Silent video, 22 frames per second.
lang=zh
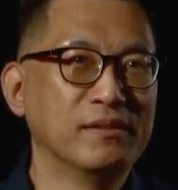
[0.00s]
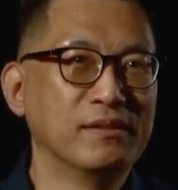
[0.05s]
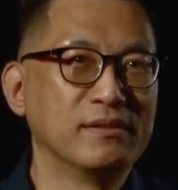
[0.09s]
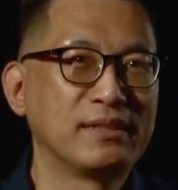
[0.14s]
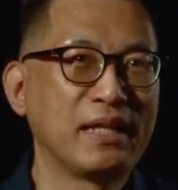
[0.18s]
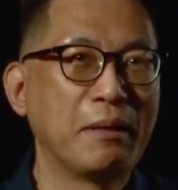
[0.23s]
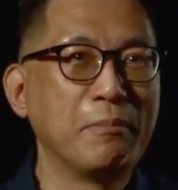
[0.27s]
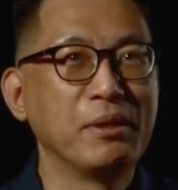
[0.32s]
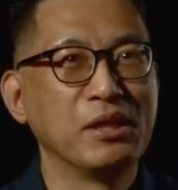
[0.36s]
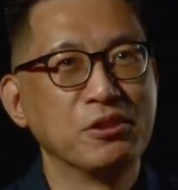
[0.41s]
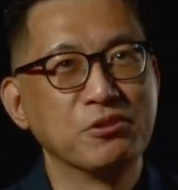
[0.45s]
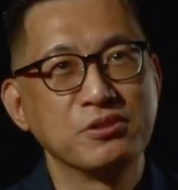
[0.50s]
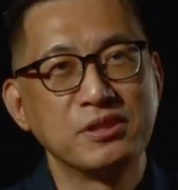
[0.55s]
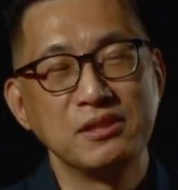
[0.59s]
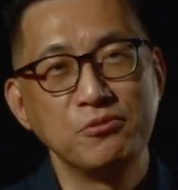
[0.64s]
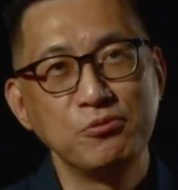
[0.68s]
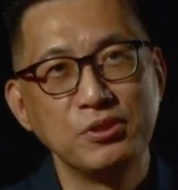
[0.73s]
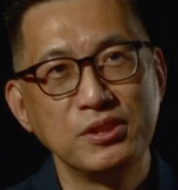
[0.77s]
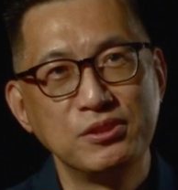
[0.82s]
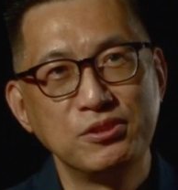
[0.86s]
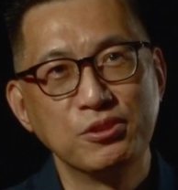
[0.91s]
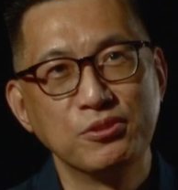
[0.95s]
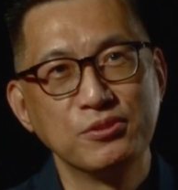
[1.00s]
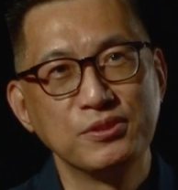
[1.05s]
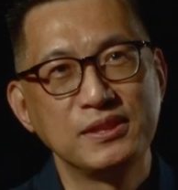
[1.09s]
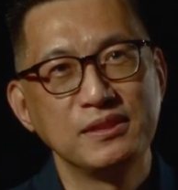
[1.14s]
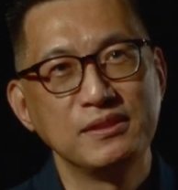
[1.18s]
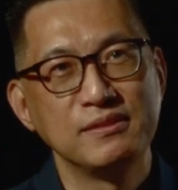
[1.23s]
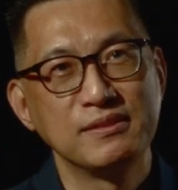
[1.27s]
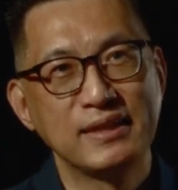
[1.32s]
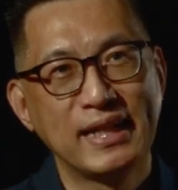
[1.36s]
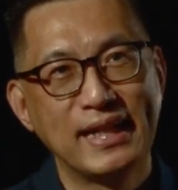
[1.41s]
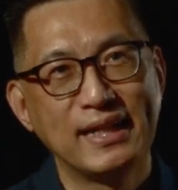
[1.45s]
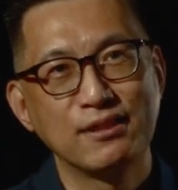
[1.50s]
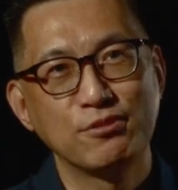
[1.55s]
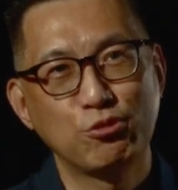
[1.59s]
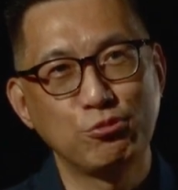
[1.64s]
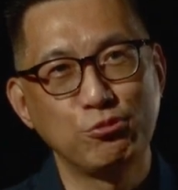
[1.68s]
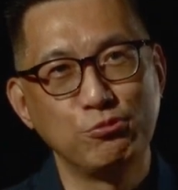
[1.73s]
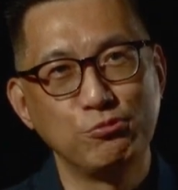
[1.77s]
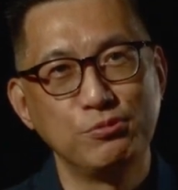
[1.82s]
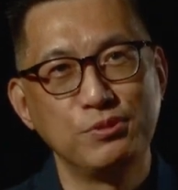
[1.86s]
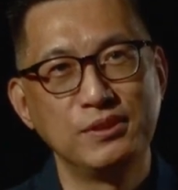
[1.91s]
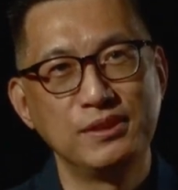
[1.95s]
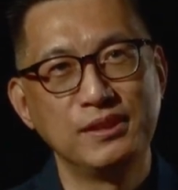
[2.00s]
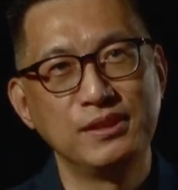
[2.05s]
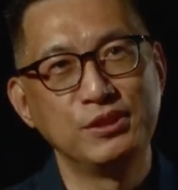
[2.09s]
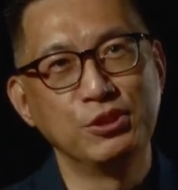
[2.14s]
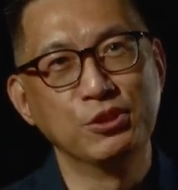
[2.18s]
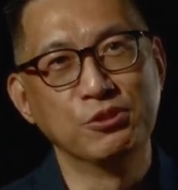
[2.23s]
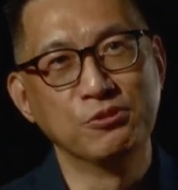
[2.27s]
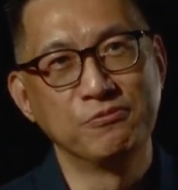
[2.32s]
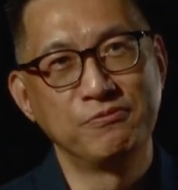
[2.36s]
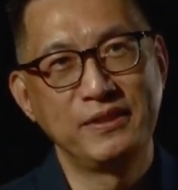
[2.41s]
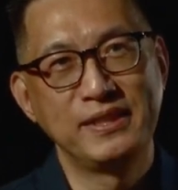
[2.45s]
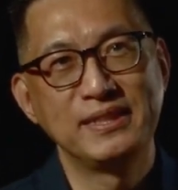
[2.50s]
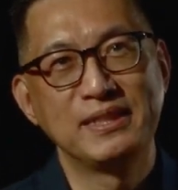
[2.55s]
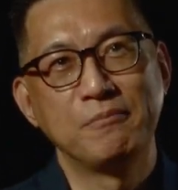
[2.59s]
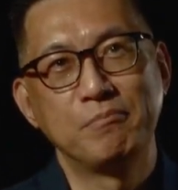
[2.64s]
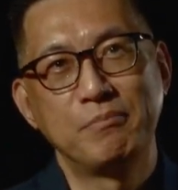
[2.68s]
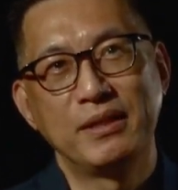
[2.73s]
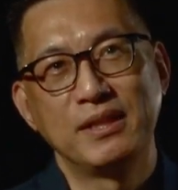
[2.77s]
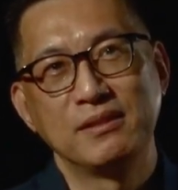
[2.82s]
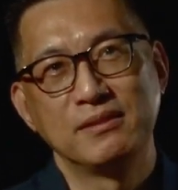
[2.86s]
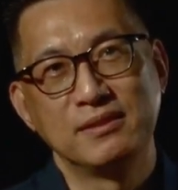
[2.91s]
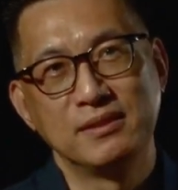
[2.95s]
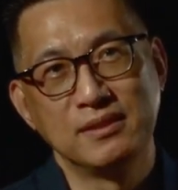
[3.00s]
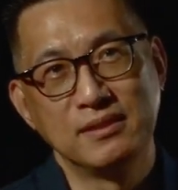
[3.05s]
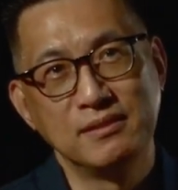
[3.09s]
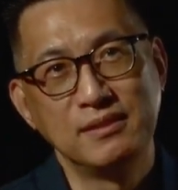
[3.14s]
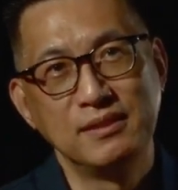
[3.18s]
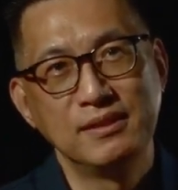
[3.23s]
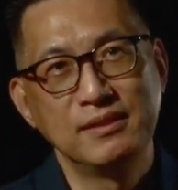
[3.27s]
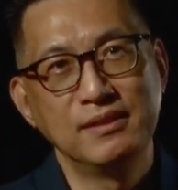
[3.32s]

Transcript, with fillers: 台北流行音乐中心它除了有非常棒的。